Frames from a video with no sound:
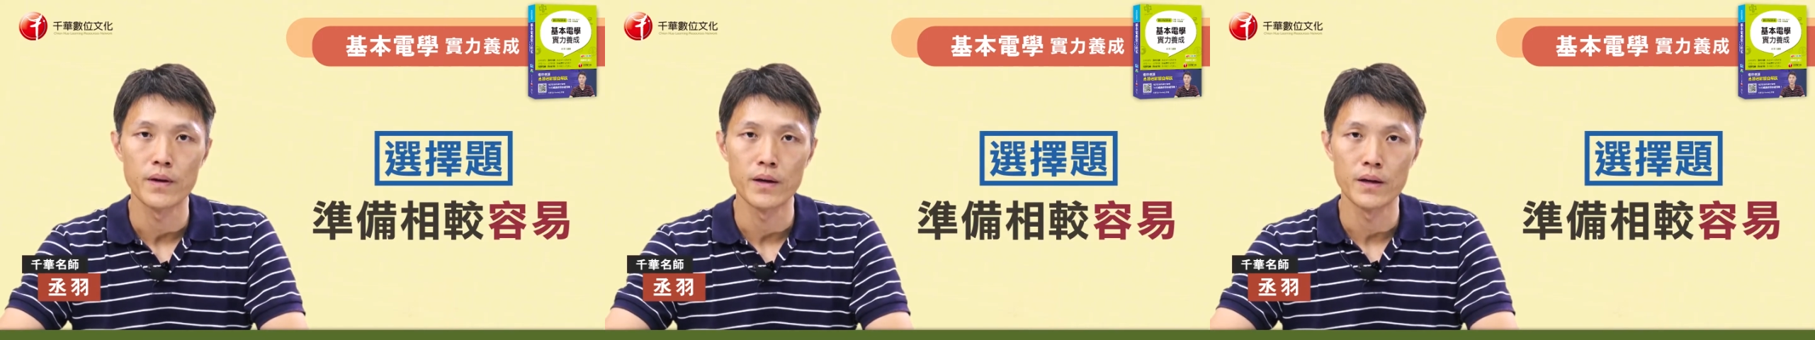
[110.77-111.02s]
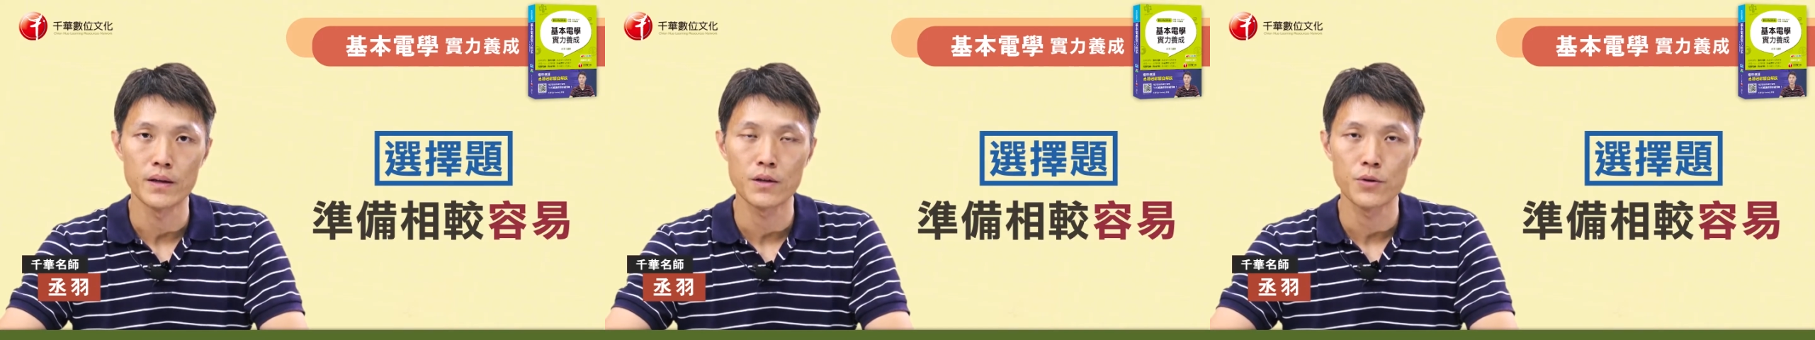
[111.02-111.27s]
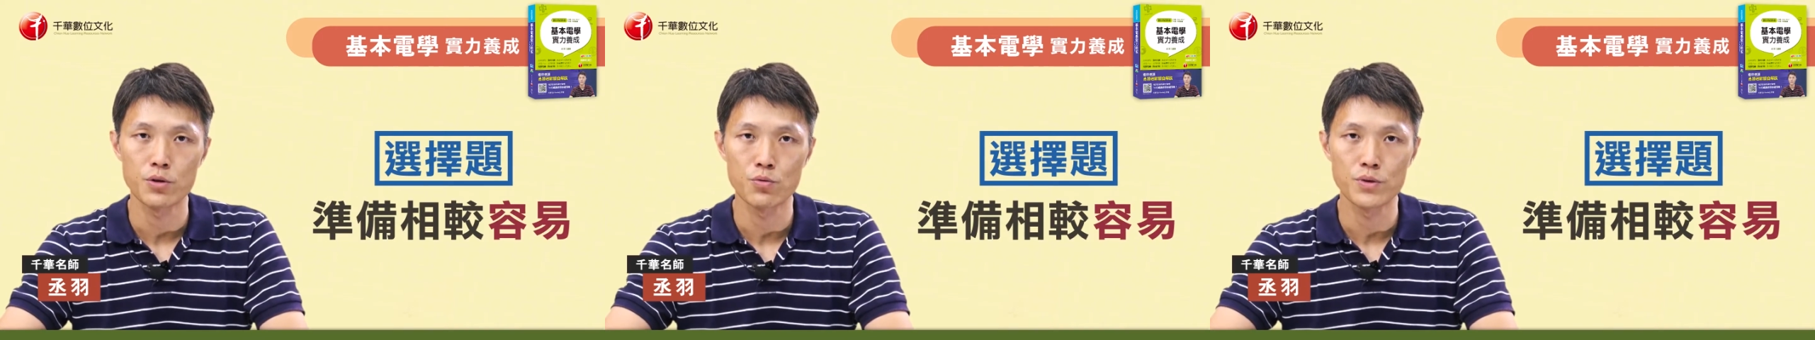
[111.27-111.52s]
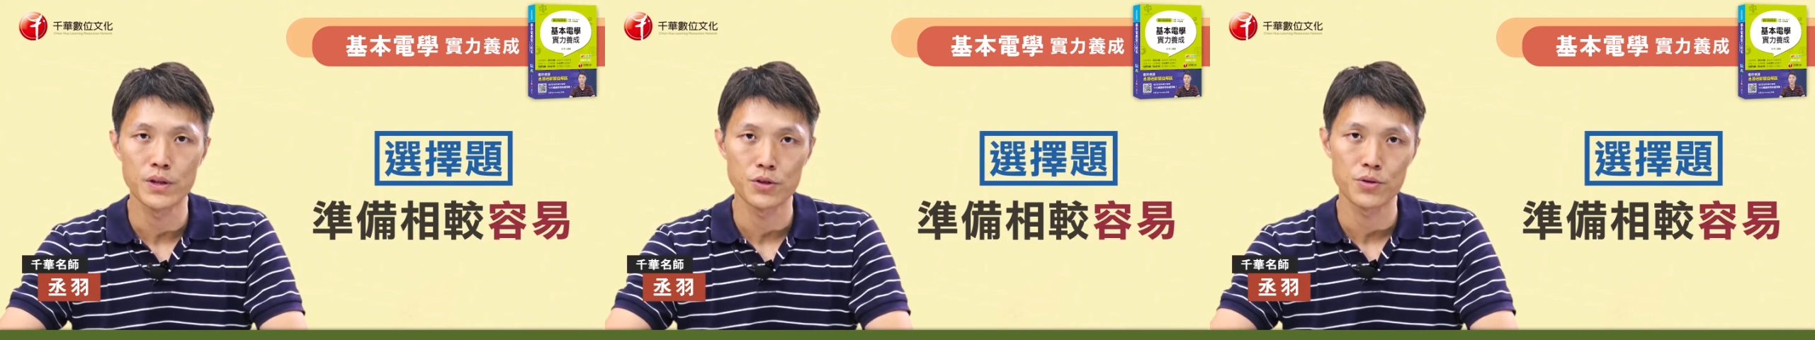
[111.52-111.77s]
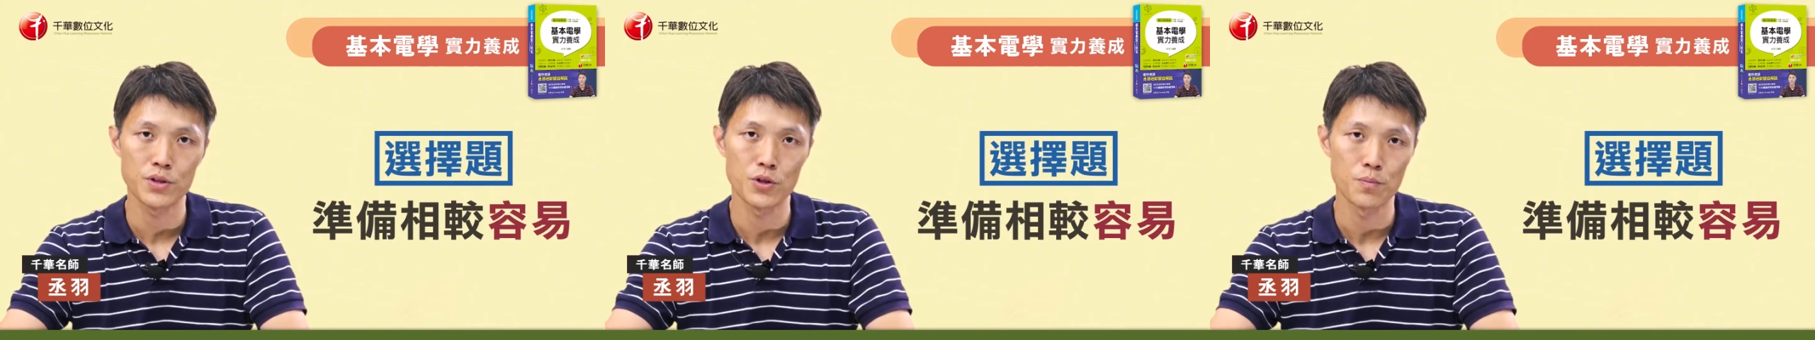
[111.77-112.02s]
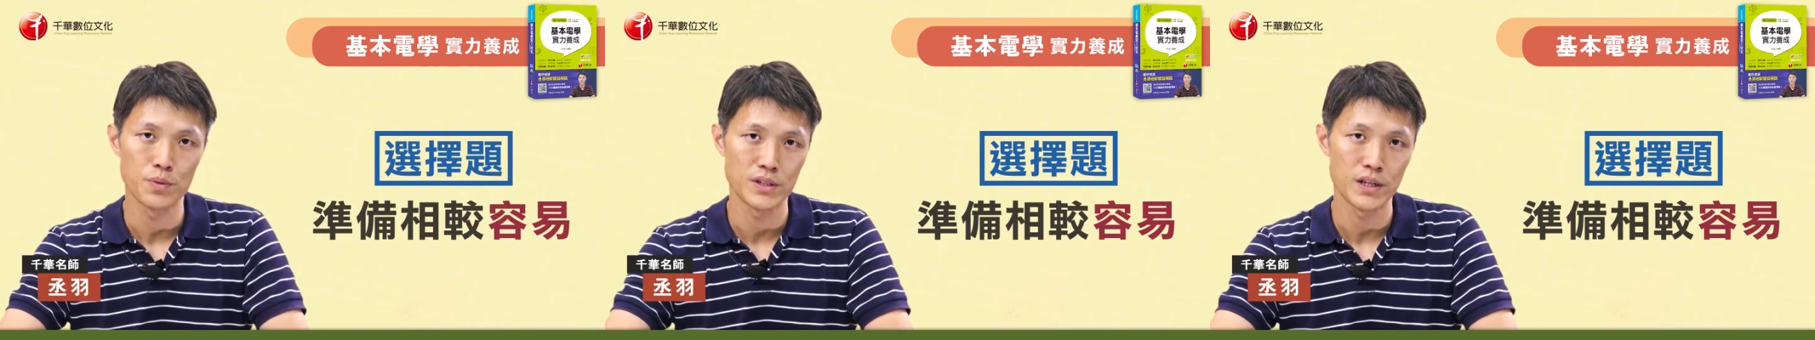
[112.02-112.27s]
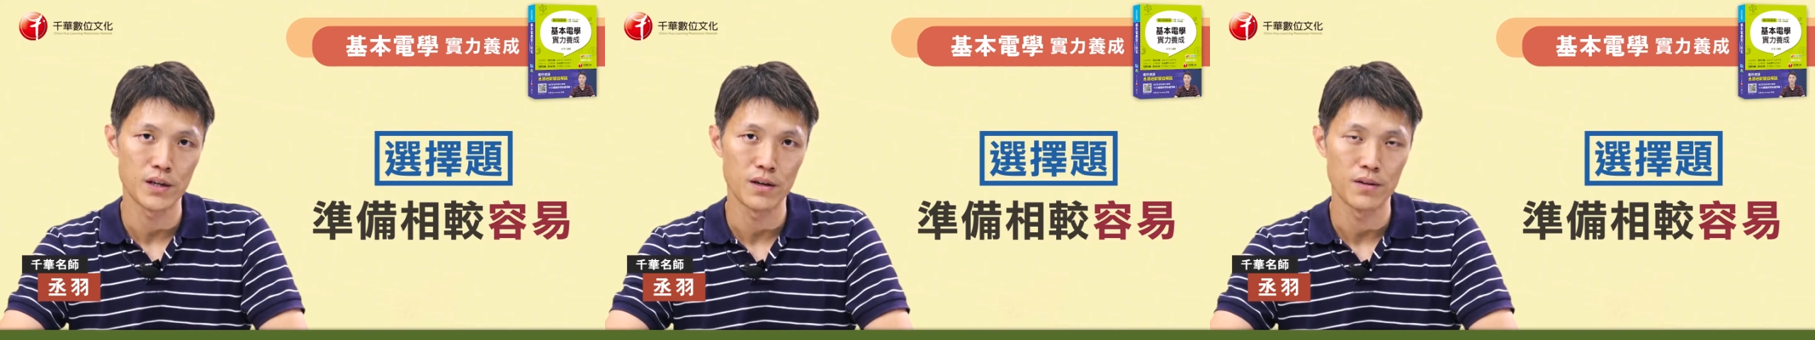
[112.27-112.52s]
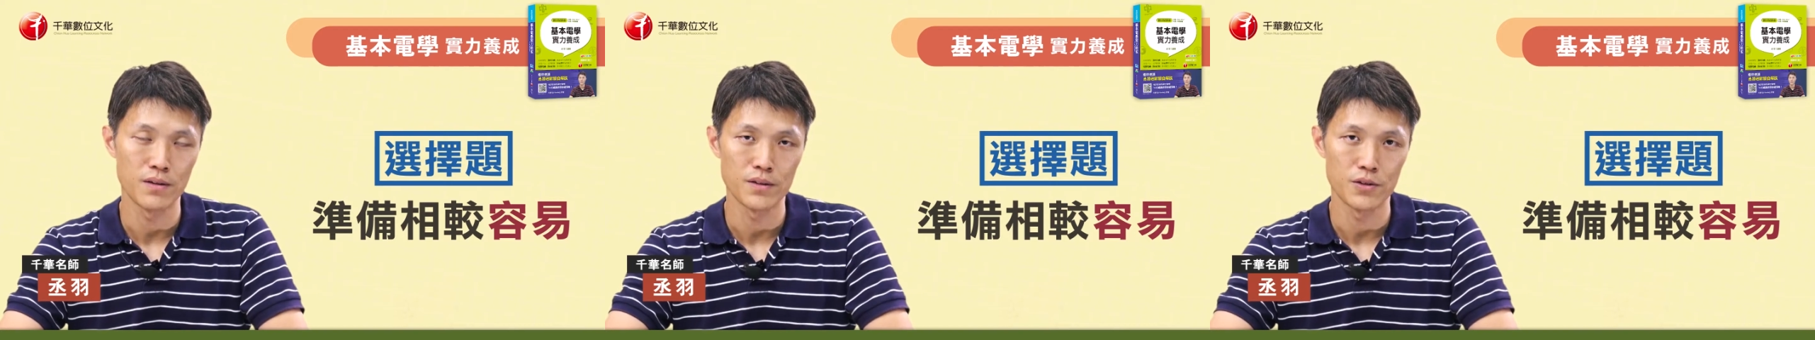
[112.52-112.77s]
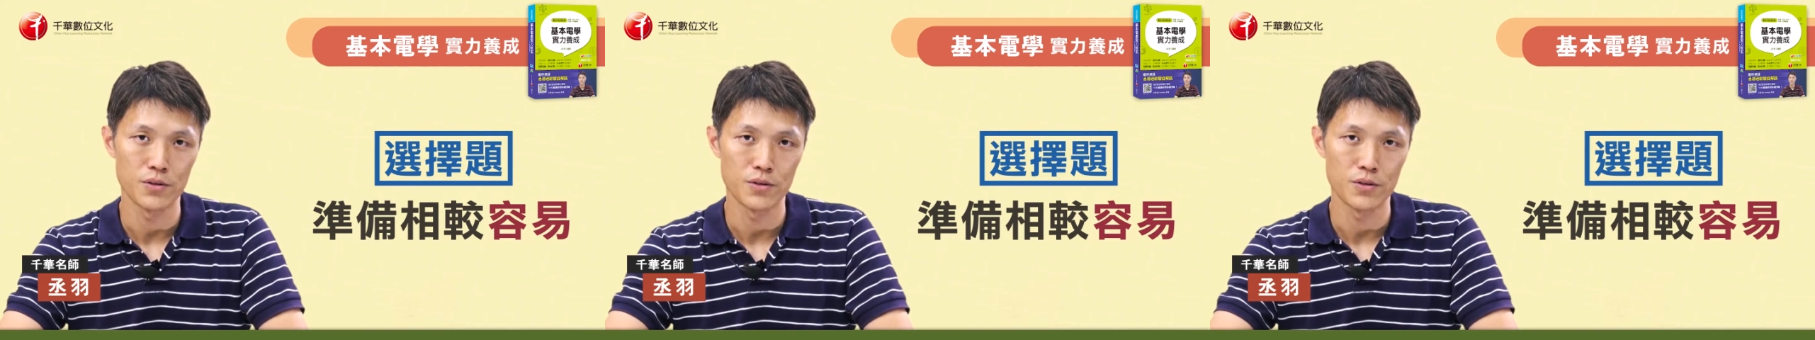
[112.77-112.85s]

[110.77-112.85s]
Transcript: 呃，各位读者就是有比较